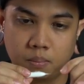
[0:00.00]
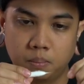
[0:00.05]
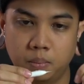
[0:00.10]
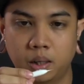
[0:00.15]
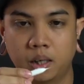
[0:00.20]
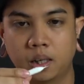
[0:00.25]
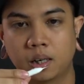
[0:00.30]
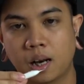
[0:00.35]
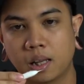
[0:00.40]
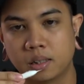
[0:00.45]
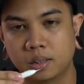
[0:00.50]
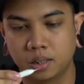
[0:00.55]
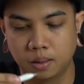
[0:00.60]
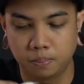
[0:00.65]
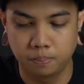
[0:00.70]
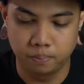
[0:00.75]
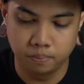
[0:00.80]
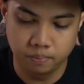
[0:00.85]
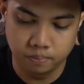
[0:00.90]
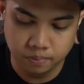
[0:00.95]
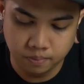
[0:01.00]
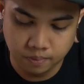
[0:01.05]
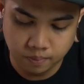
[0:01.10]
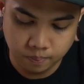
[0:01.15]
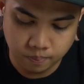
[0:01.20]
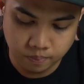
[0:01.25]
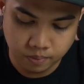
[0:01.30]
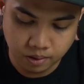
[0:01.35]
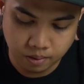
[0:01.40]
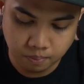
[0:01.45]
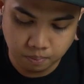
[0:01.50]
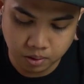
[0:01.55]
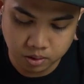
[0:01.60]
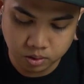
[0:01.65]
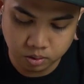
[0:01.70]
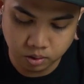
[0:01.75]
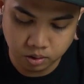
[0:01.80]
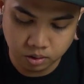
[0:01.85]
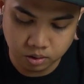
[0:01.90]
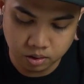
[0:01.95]
bikin lancip
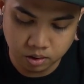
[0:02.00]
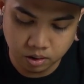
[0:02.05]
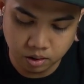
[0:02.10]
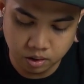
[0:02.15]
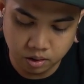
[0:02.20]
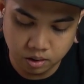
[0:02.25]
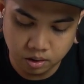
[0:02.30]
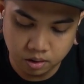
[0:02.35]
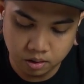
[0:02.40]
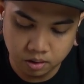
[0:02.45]
segini ke sini